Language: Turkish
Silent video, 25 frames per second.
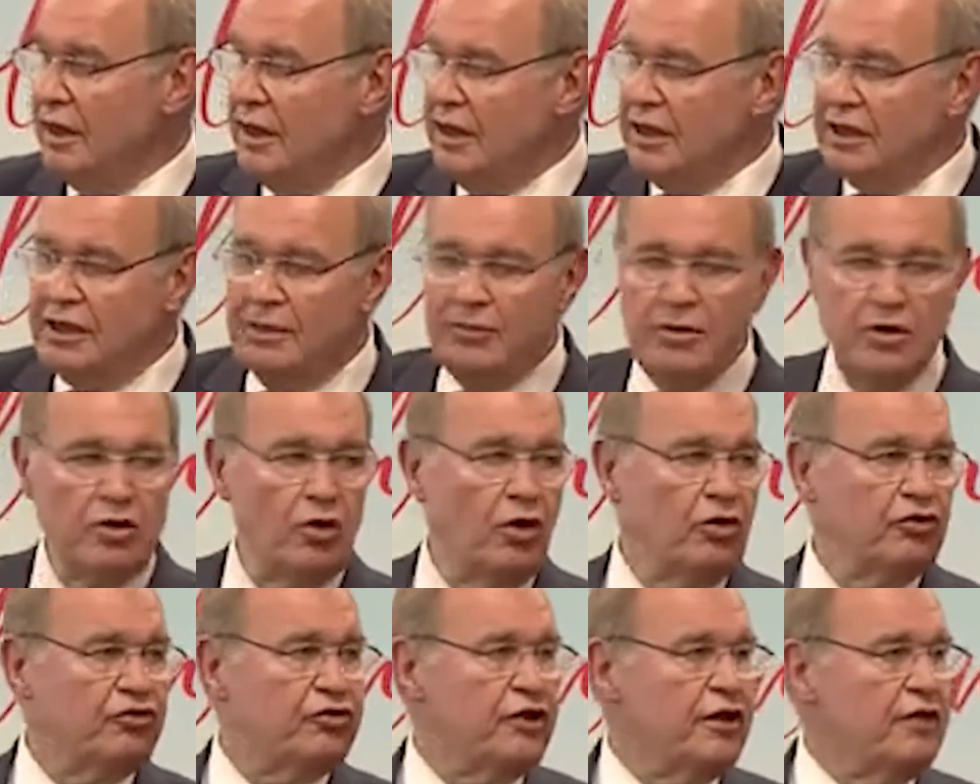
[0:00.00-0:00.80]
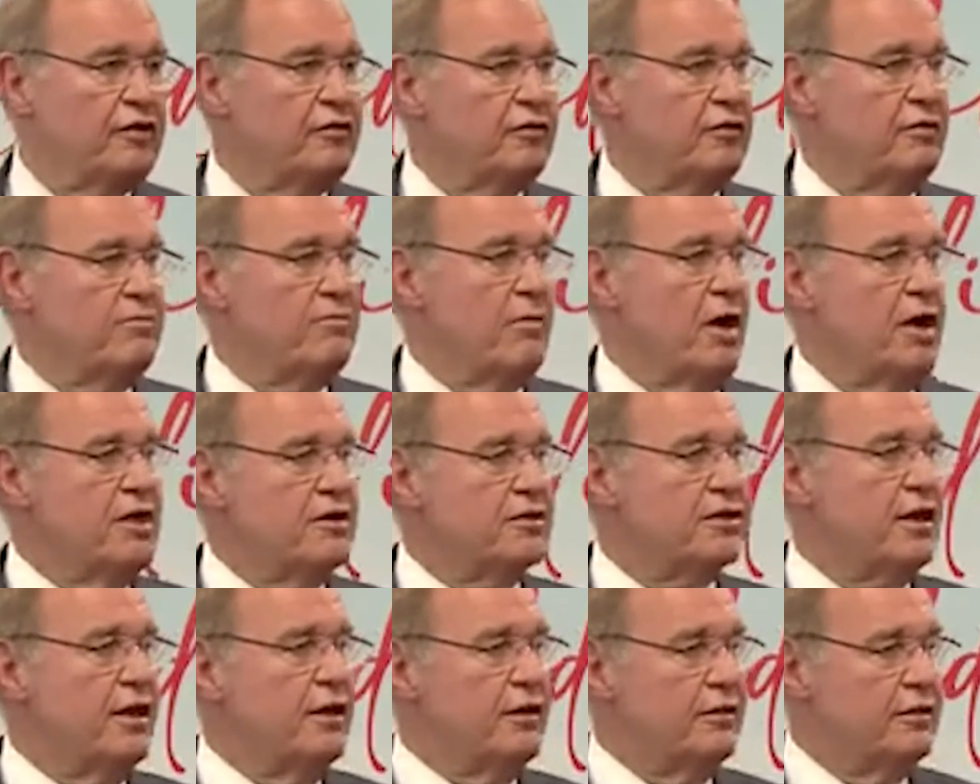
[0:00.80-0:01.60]
2018'in
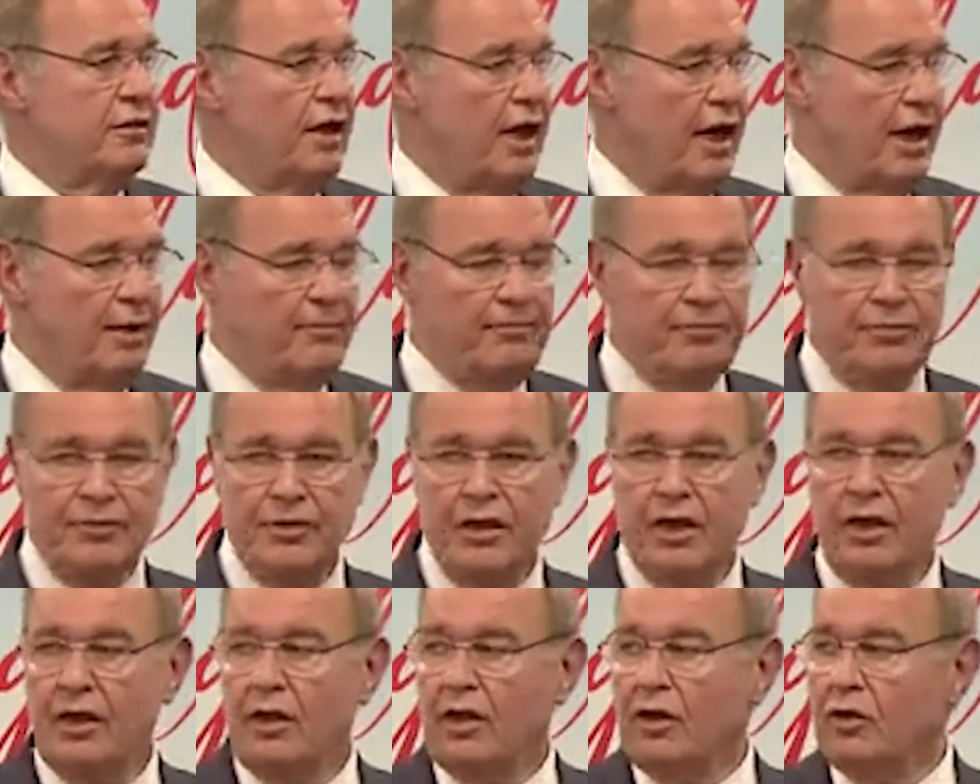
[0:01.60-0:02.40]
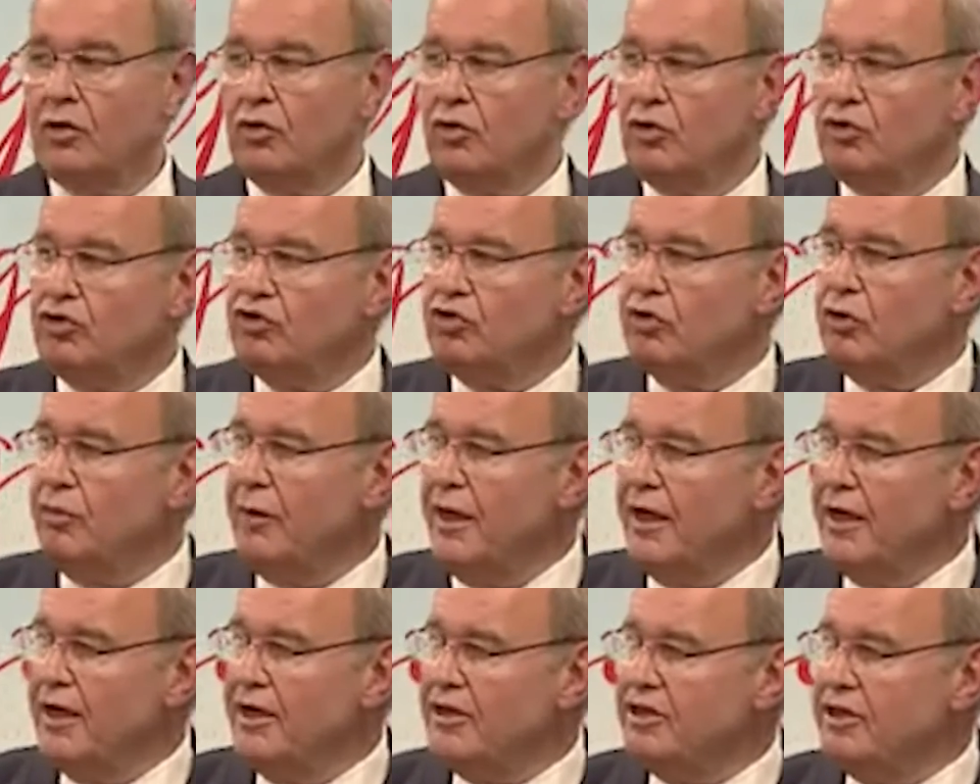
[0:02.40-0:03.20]
Mayıs ayında
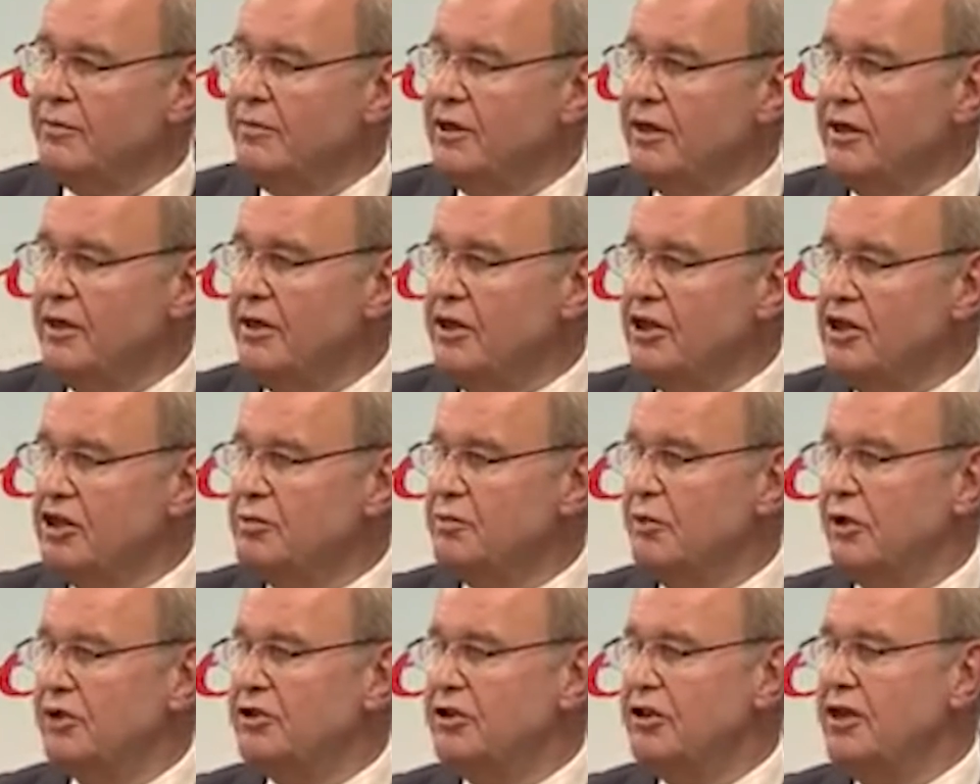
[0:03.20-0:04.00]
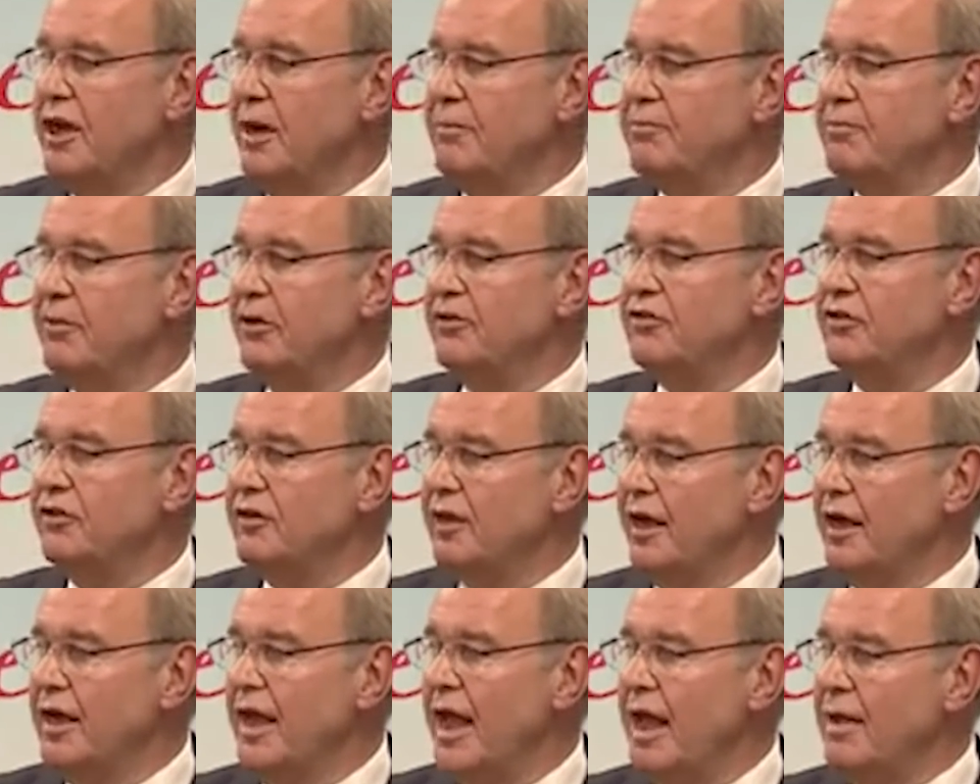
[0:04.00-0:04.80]
ucube rejimin işbaşı
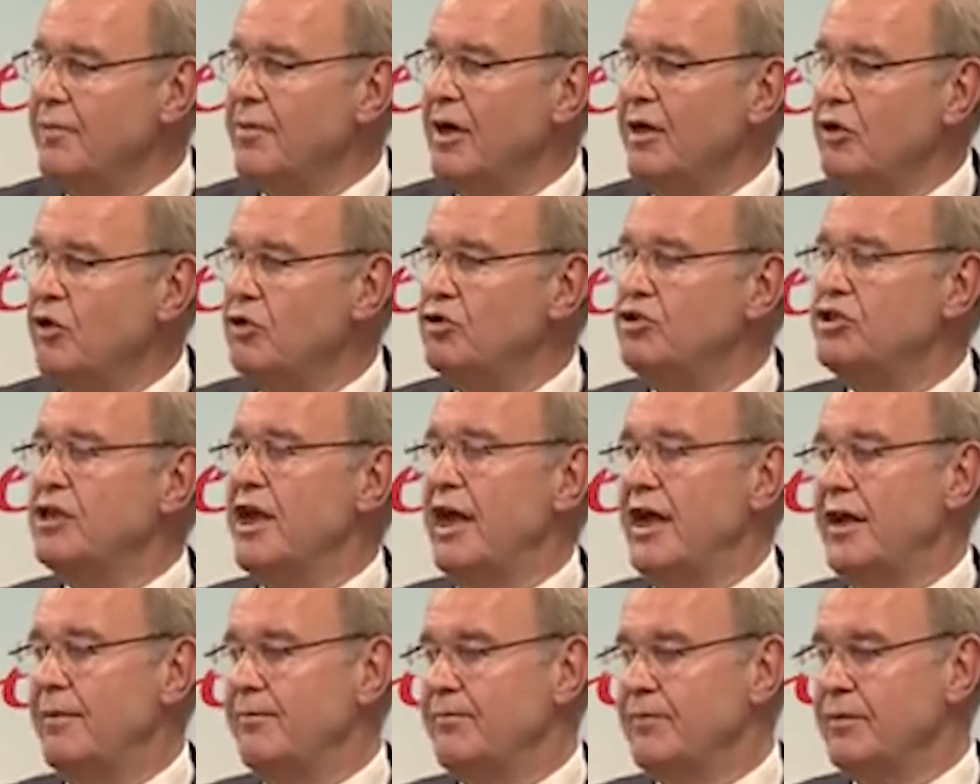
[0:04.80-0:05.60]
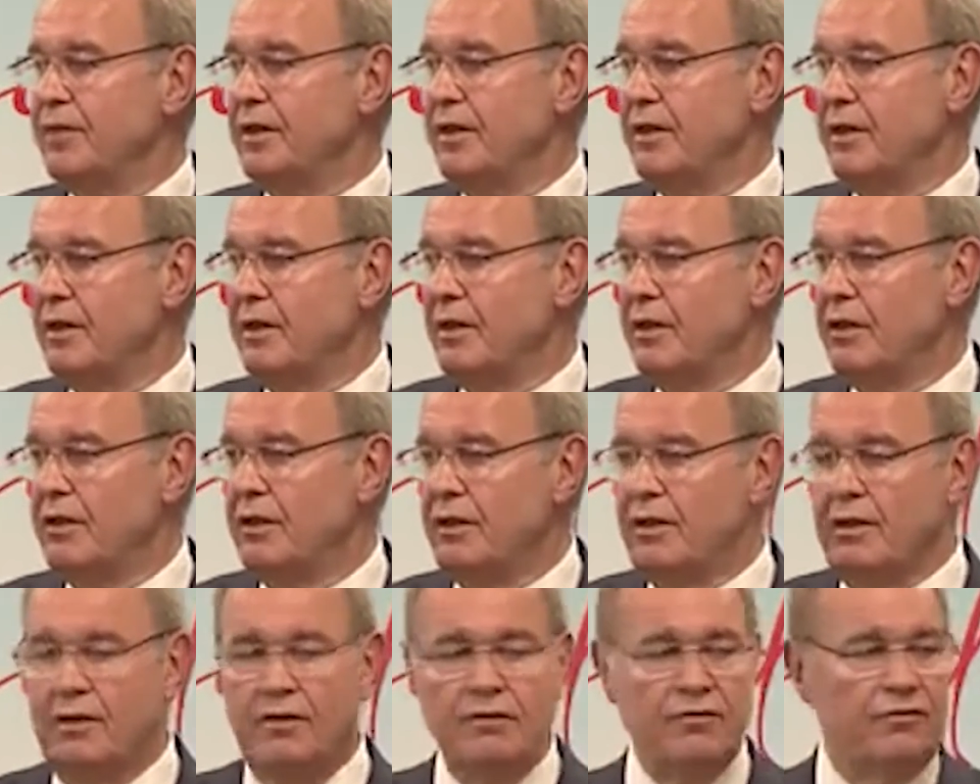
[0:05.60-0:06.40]
yapmasından hemen önce
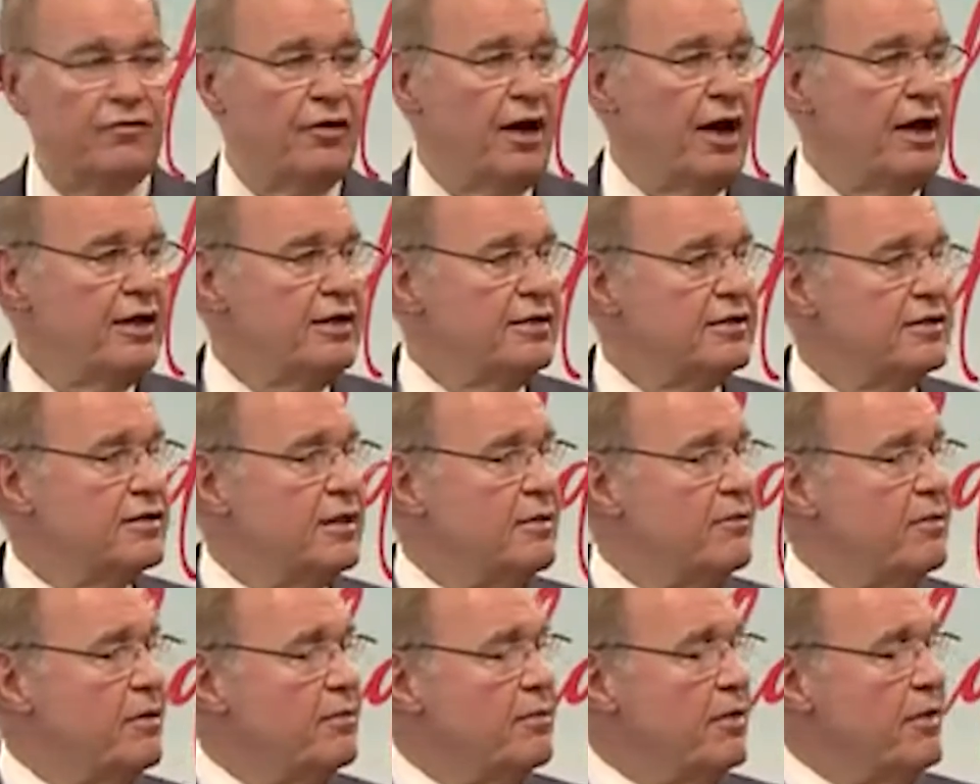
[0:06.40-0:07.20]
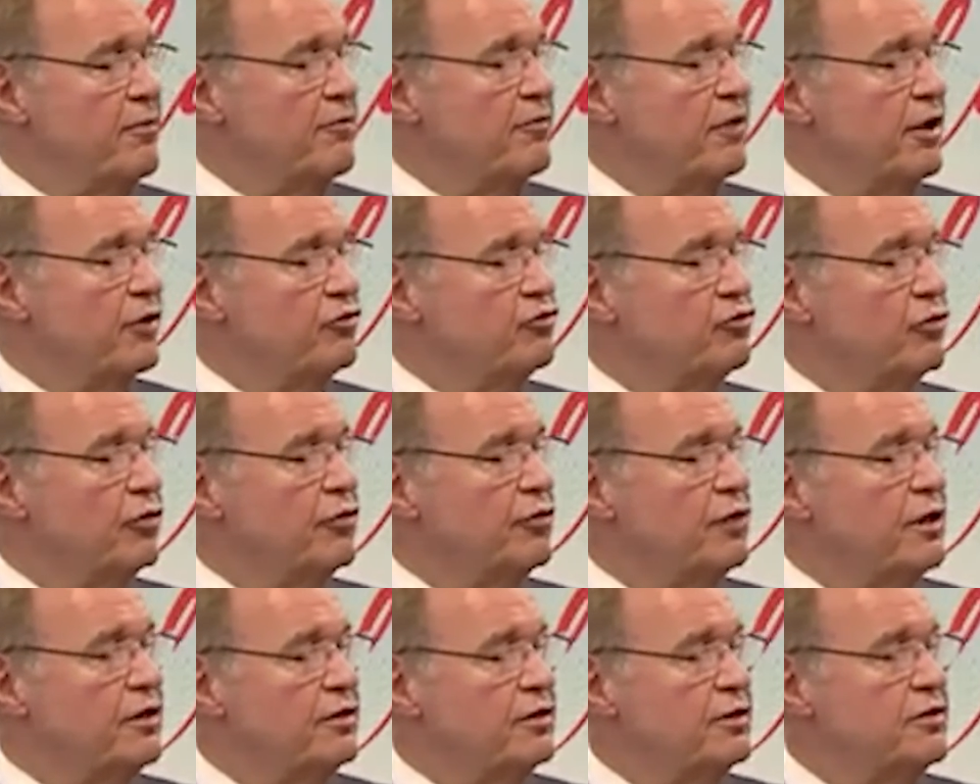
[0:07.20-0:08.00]
faiz sebep
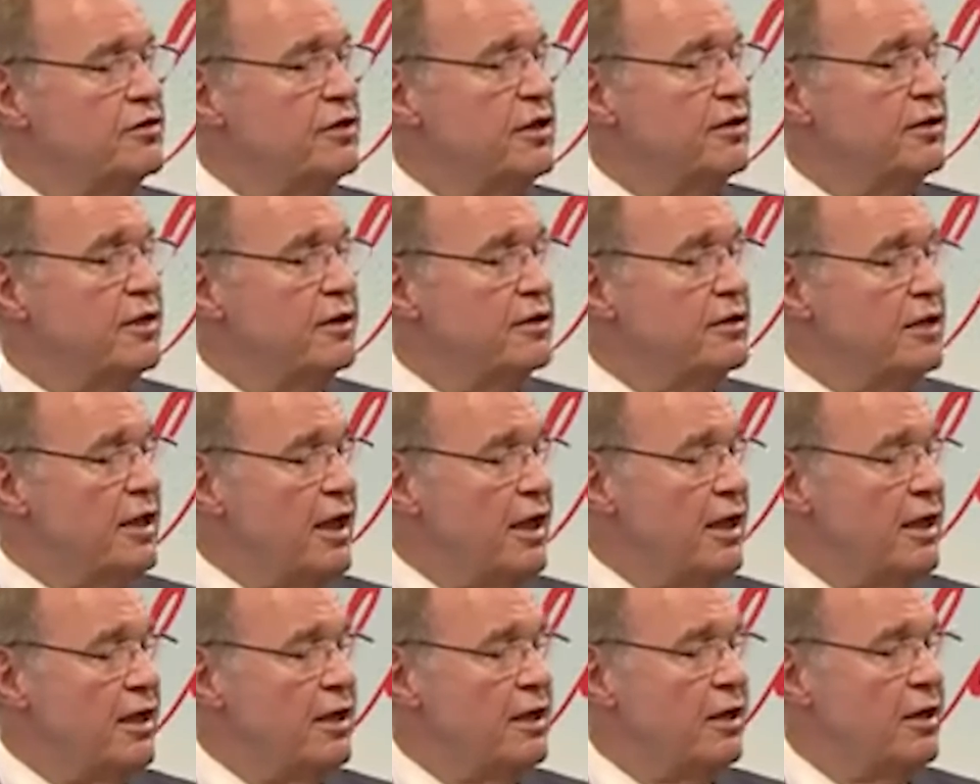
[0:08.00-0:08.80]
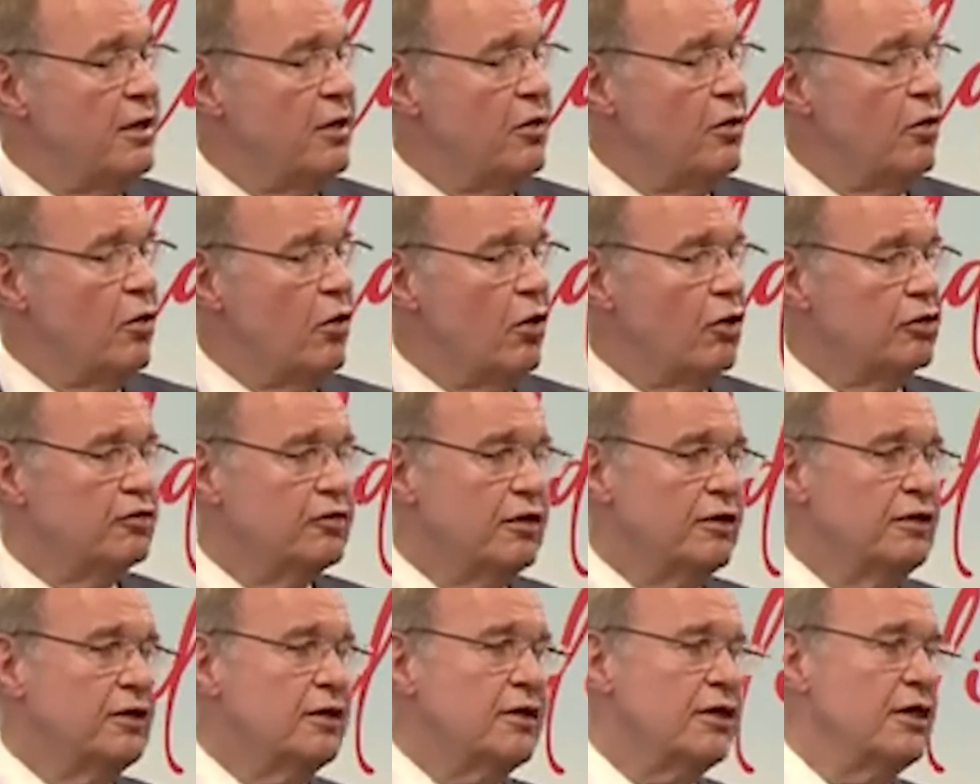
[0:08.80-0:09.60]
enflasyon netice dedi
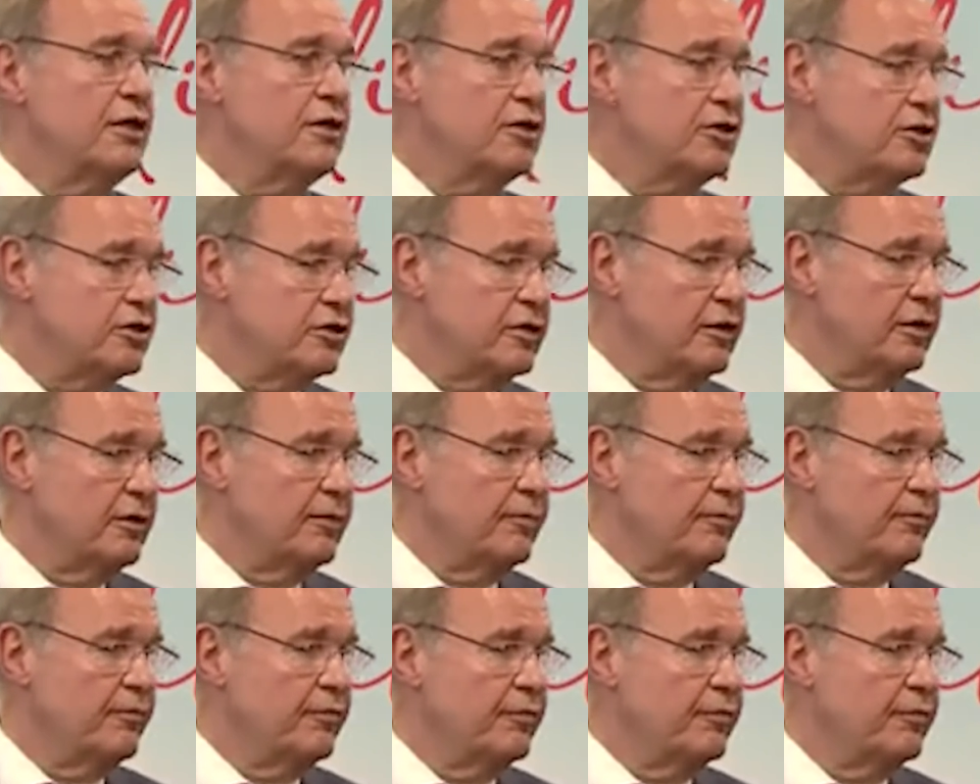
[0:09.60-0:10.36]
ortalık karıştı.